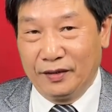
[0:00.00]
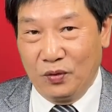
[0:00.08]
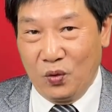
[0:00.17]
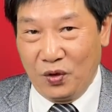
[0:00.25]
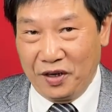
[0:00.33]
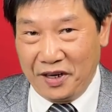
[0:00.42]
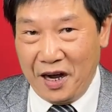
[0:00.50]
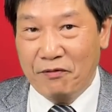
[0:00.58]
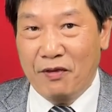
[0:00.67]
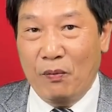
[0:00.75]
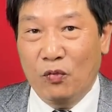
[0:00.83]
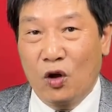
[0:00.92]
luôn khát
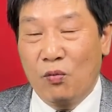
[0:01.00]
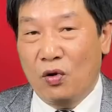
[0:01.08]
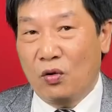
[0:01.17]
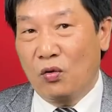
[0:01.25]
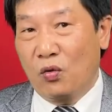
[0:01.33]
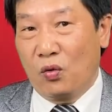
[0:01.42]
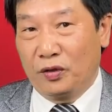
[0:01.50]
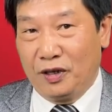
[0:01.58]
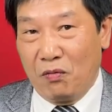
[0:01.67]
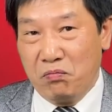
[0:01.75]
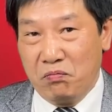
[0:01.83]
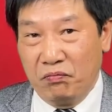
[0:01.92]
vọng có một cái cuộc
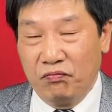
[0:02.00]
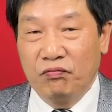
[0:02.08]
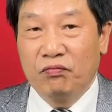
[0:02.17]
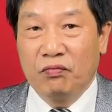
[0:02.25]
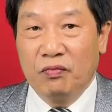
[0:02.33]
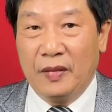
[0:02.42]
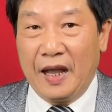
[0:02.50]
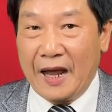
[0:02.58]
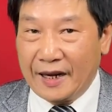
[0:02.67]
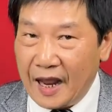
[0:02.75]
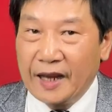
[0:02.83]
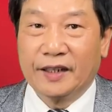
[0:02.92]
sống
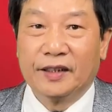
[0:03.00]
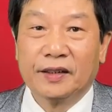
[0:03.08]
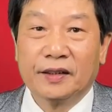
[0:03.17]
an lành